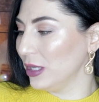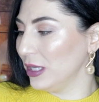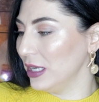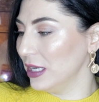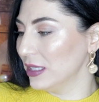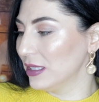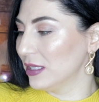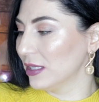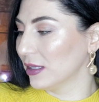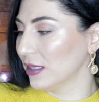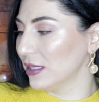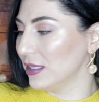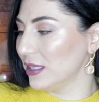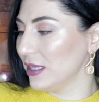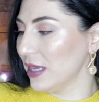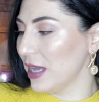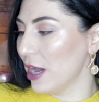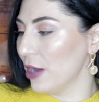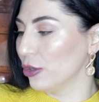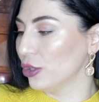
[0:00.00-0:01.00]
есть, это
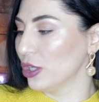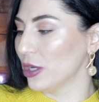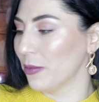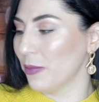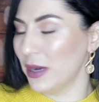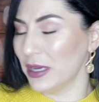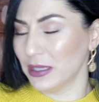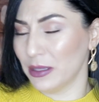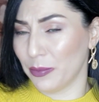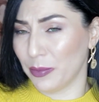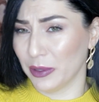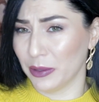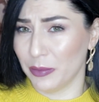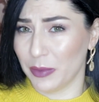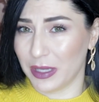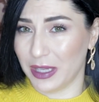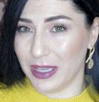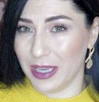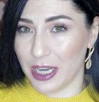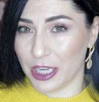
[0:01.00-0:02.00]
сияющая база под
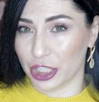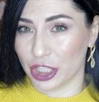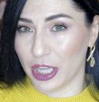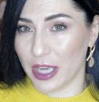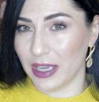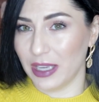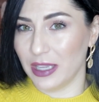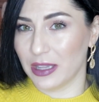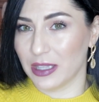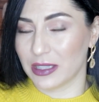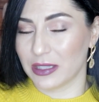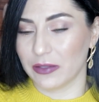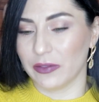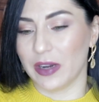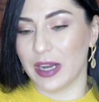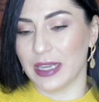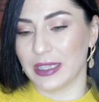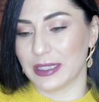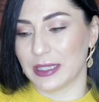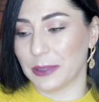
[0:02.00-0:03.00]
макияж, так и
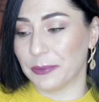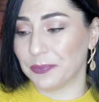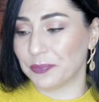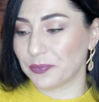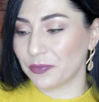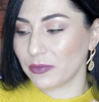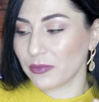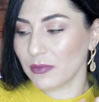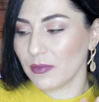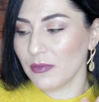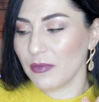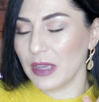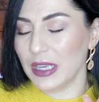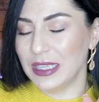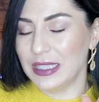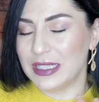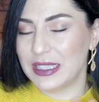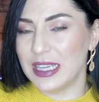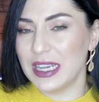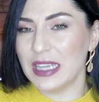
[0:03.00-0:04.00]
называется –
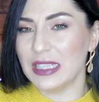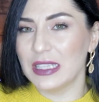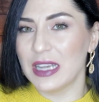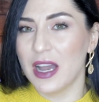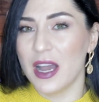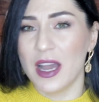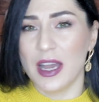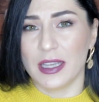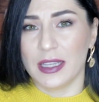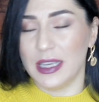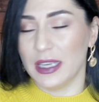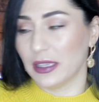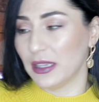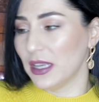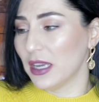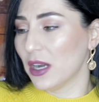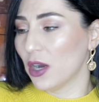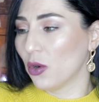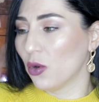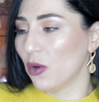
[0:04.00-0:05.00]
и здесь нет
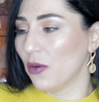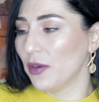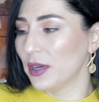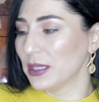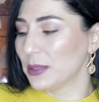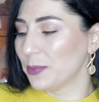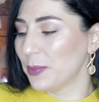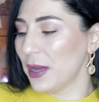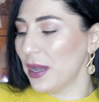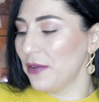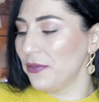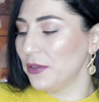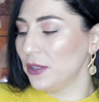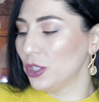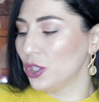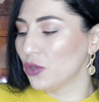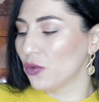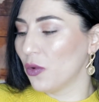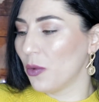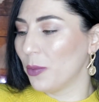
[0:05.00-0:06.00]
никакого SPF,
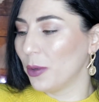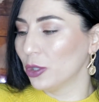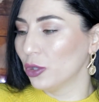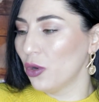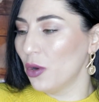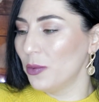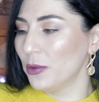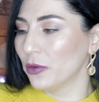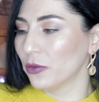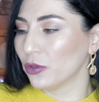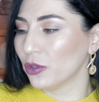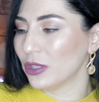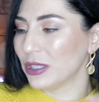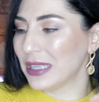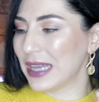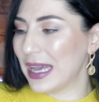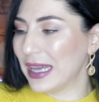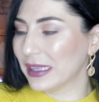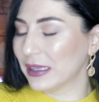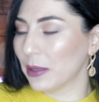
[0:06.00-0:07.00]
ничего подобного, то
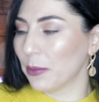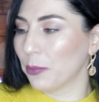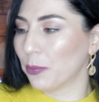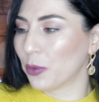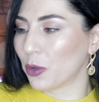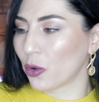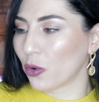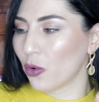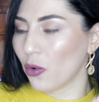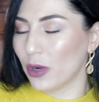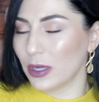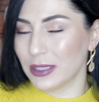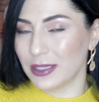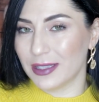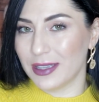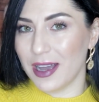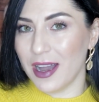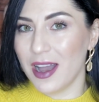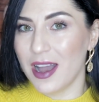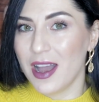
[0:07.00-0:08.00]
есть это
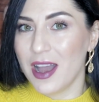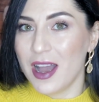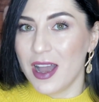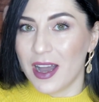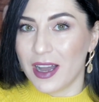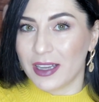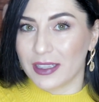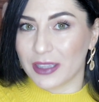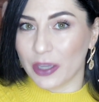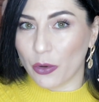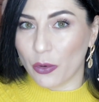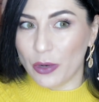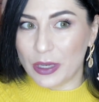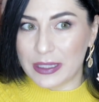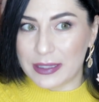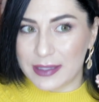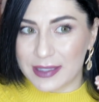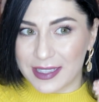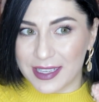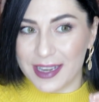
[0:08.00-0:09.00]
просто такое
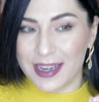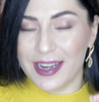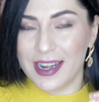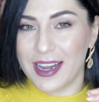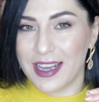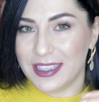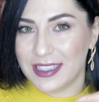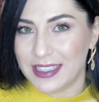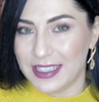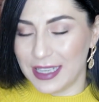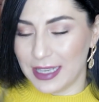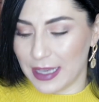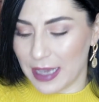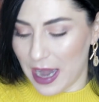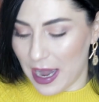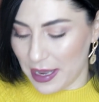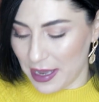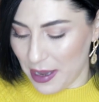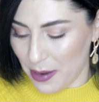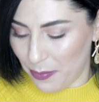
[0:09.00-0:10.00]
сильное
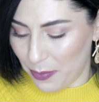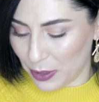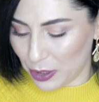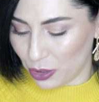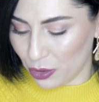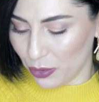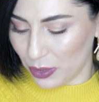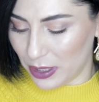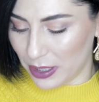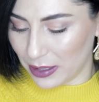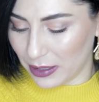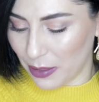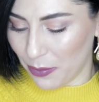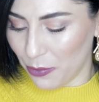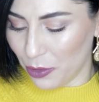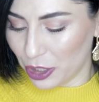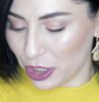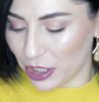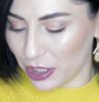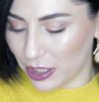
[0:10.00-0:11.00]
сияние, по сути, это
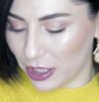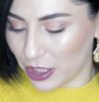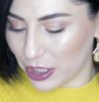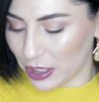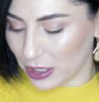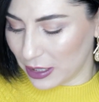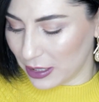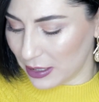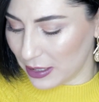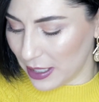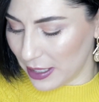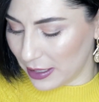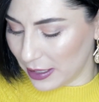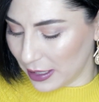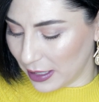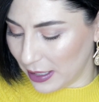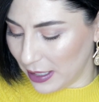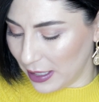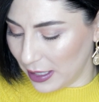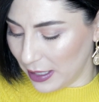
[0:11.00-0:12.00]
можно даже сказать
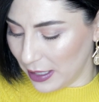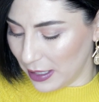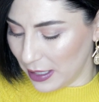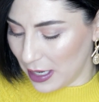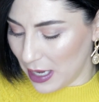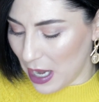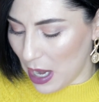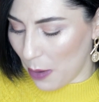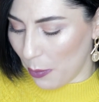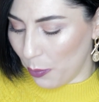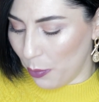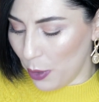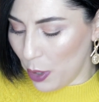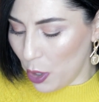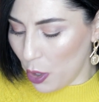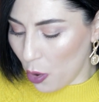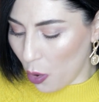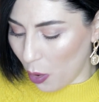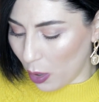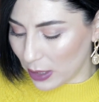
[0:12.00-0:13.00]
такие
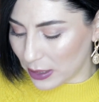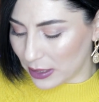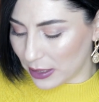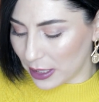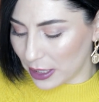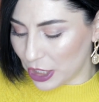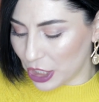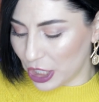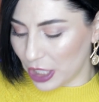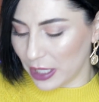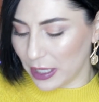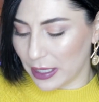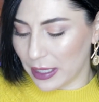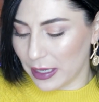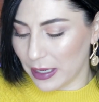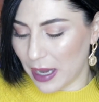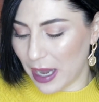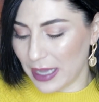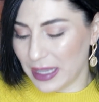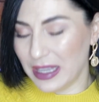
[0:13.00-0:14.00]

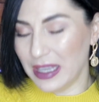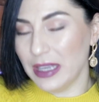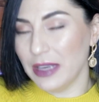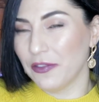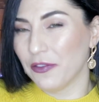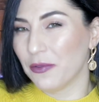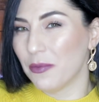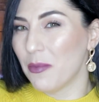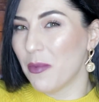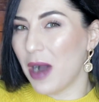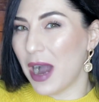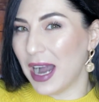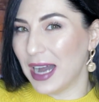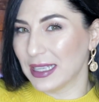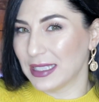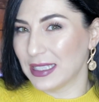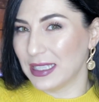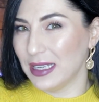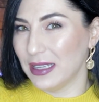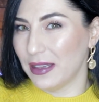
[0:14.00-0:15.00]
блесточки, они в
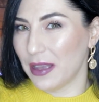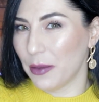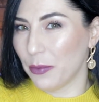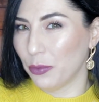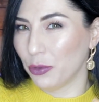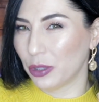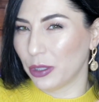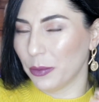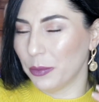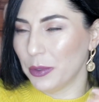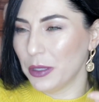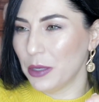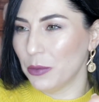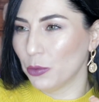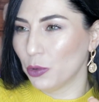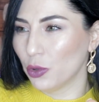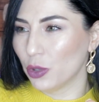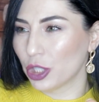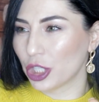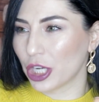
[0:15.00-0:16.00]
масляной будто бы
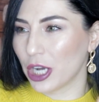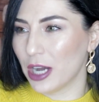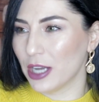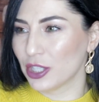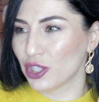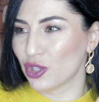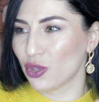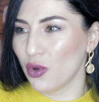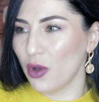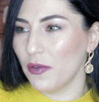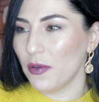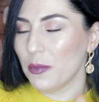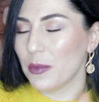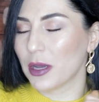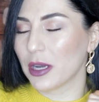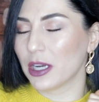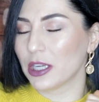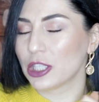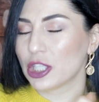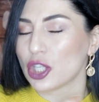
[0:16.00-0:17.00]
немножко основе,
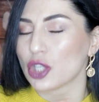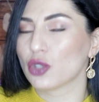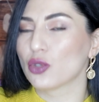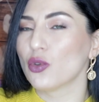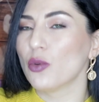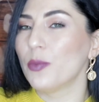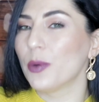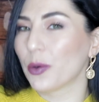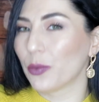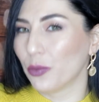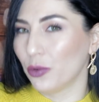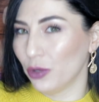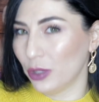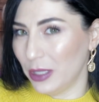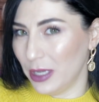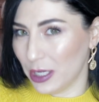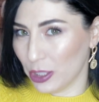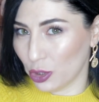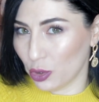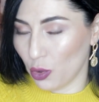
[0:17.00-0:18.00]
мне кажется, супер будет
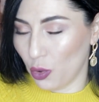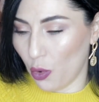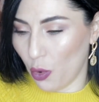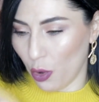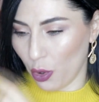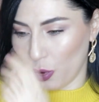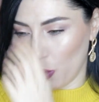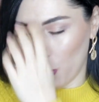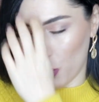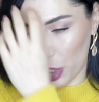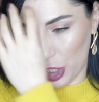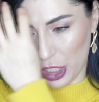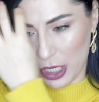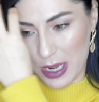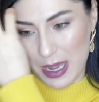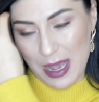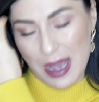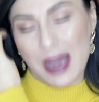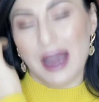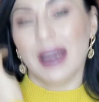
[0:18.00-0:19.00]
для сухой кожи.
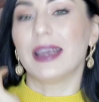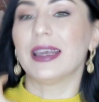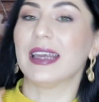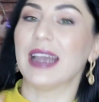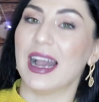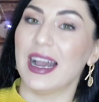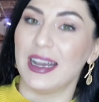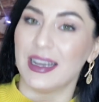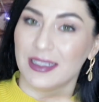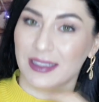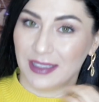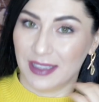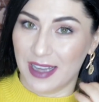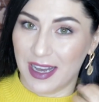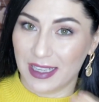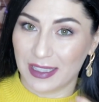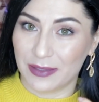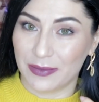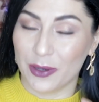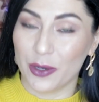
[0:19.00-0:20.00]
Я
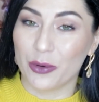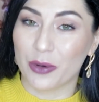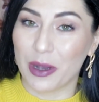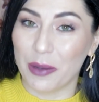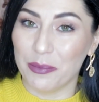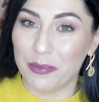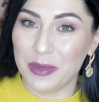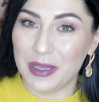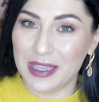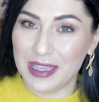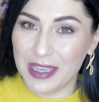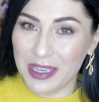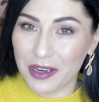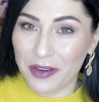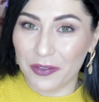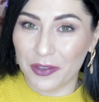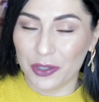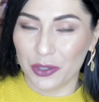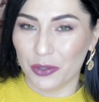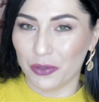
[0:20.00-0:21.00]
на свою
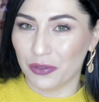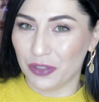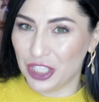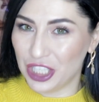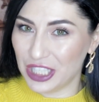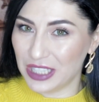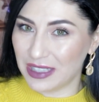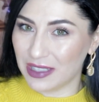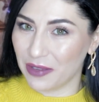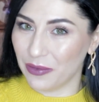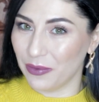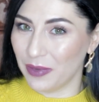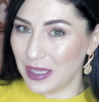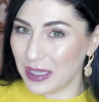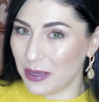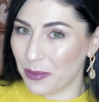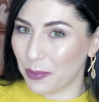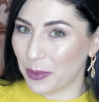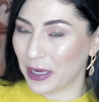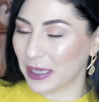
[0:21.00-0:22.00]
комбинированную в чистом
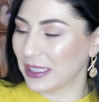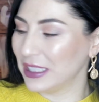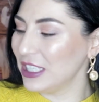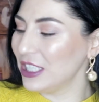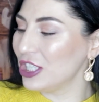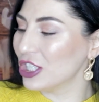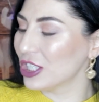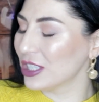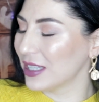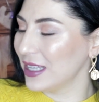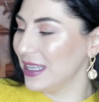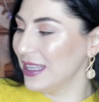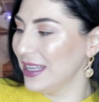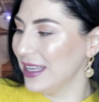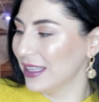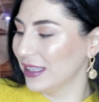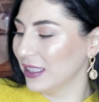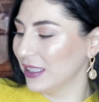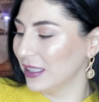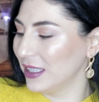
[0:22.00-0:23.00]
виде практически
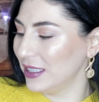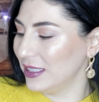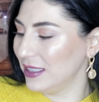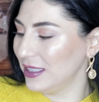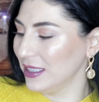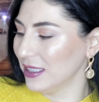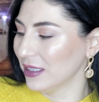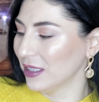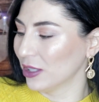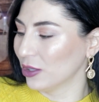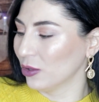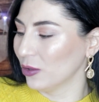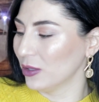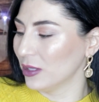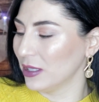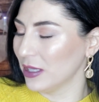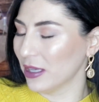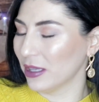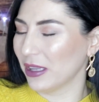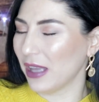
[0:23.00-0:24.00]
не наносила, то
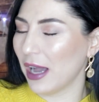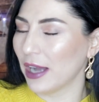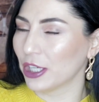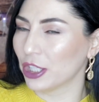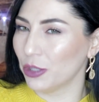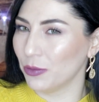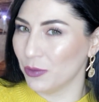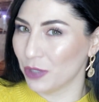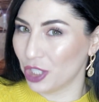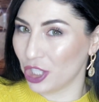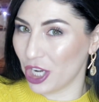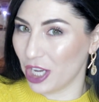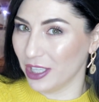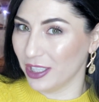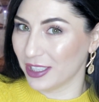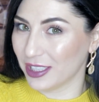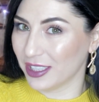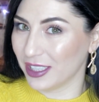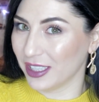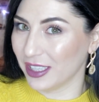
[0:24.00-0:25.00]
есть я также
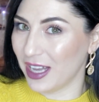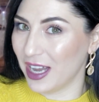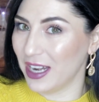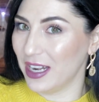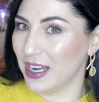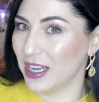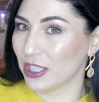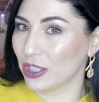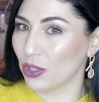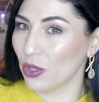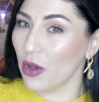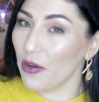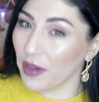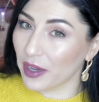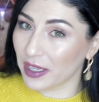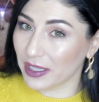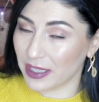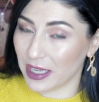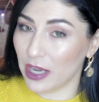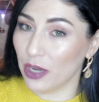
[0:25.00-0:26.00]
мешала с тональной основой,
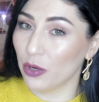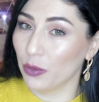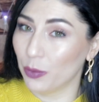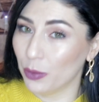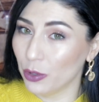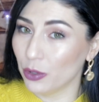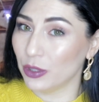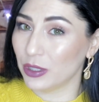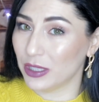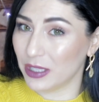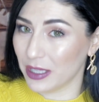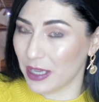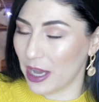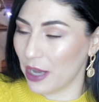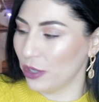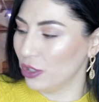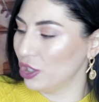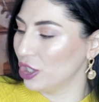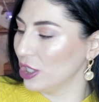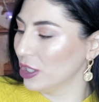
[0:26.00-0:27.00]
хотя я люблю и
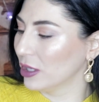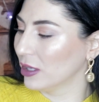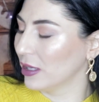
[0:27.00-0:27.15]
сияющие